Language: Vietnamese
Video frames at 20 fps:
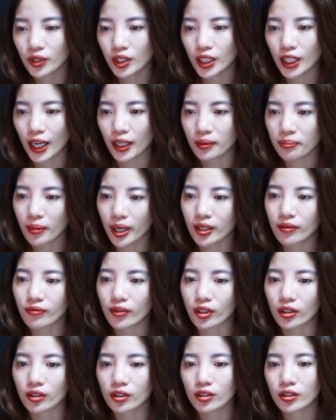khi anh bênh
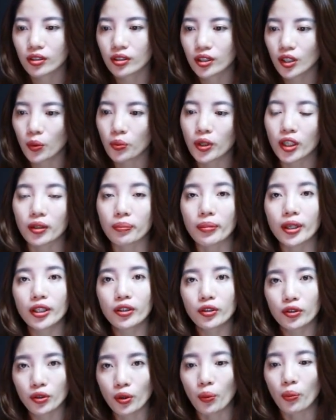vực không cần
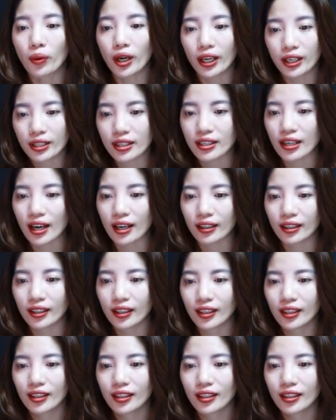biết đúng hay sai.